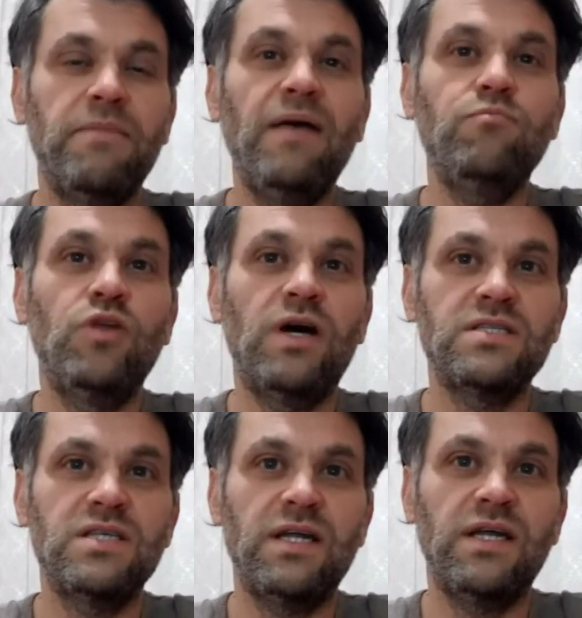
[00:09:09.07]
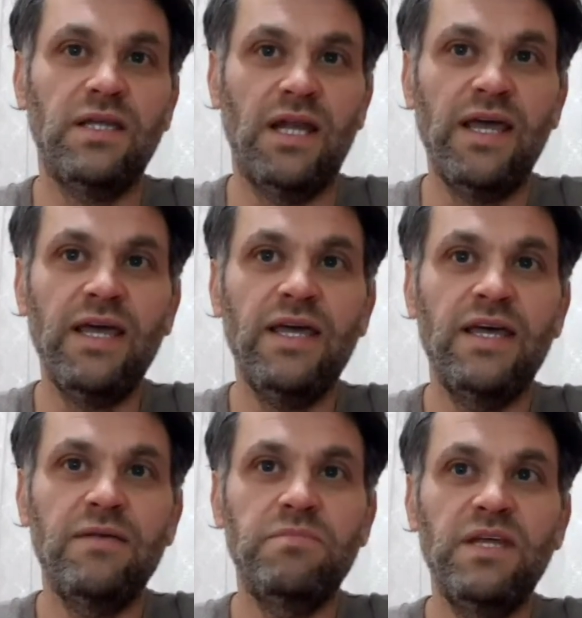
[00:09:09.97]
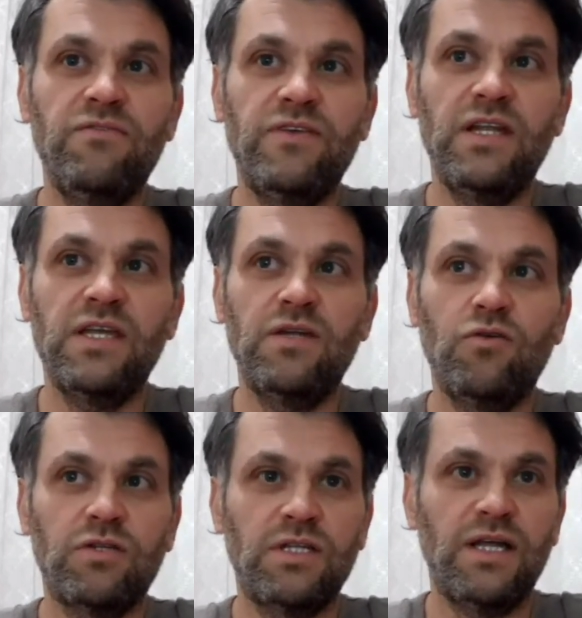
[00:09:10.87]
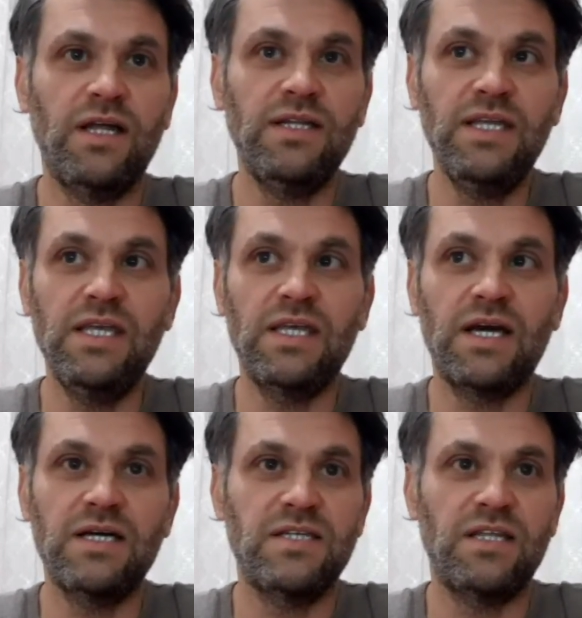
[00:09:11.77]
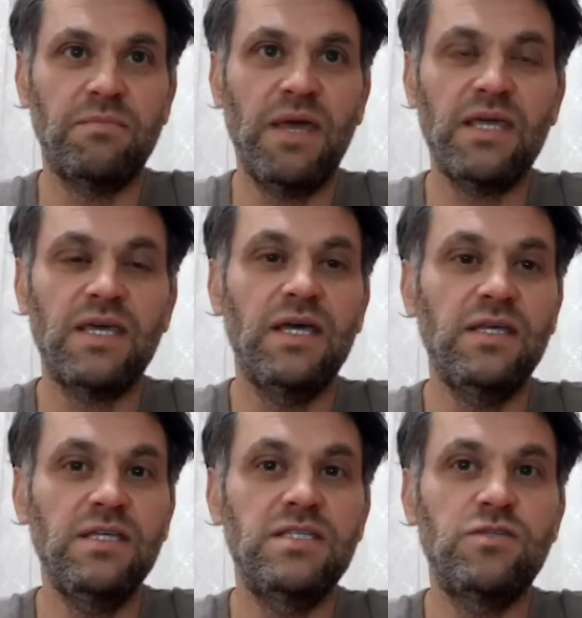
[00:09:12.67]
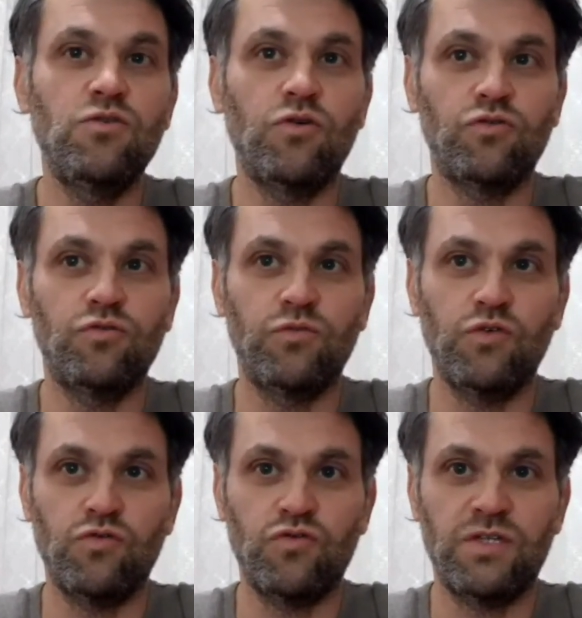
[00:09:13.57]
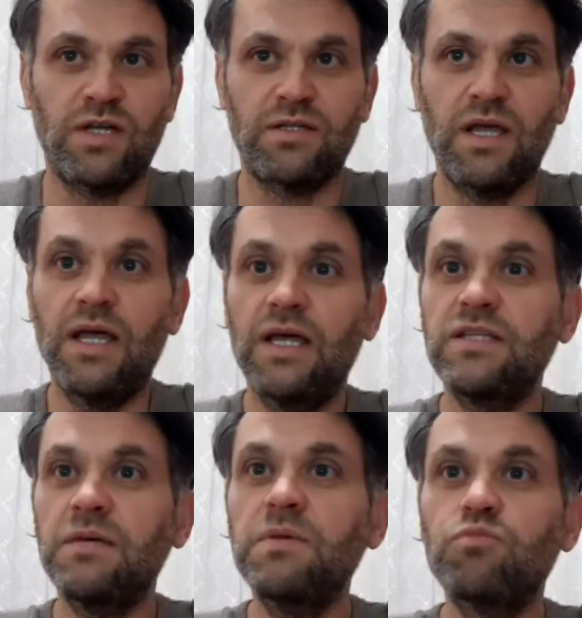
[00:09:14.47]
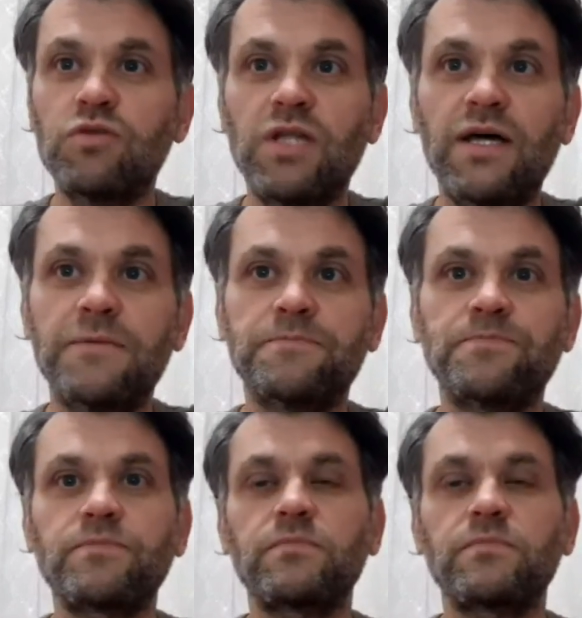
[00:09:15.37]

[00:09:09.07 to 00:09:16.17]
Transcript: Ben münazara ile bil fiil iki noktadan ikaz etmek istiyordum diyor üstad. Tabi burada